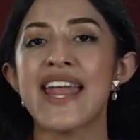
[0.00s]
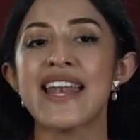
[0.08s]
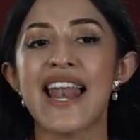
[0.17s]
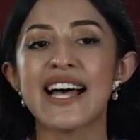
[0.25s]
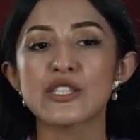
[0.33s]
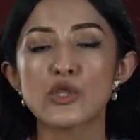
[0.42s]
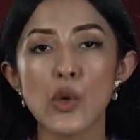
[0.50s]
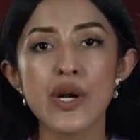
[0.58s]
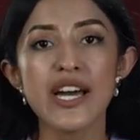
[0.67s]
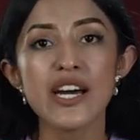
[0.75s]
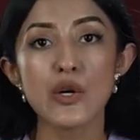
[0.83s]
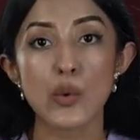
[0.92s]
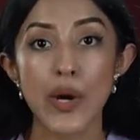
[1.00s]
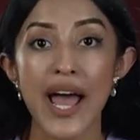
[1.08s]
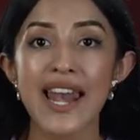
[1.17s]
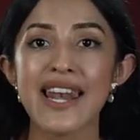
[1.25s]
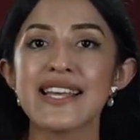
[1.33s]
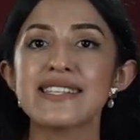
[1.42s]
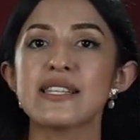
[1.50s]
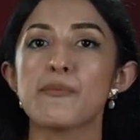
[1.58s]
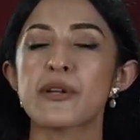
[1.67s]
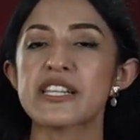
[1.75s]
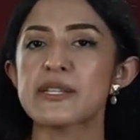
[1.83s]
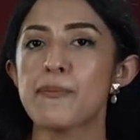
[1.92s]
en las zonas rurales
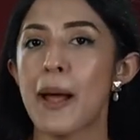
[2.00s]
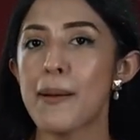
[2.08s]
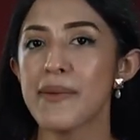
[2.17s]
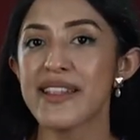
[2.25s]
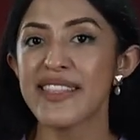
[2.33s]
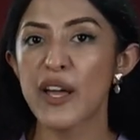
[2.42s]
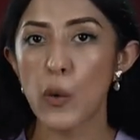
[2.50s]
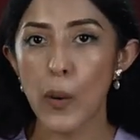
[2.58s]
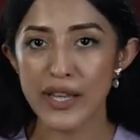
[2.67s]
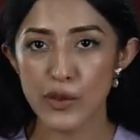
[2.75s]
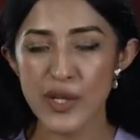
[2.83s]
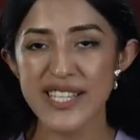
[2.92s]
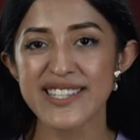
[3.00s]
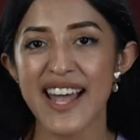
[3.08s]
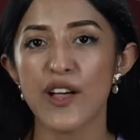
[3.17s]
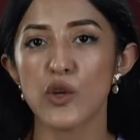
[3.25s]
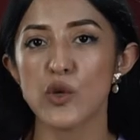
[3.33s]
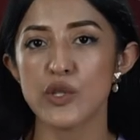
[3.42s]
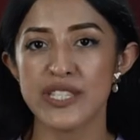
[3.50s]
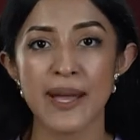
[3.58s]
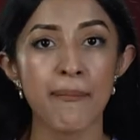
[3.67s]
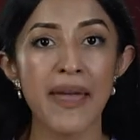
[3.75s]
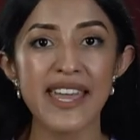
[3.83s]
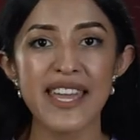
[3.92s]
de principalmente cuatro estados
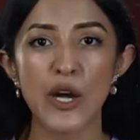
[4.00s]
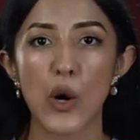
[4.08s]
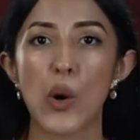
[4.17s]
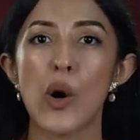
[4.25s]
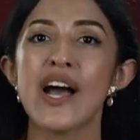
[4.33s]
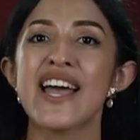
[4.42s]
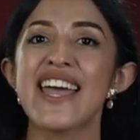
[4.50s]
de México,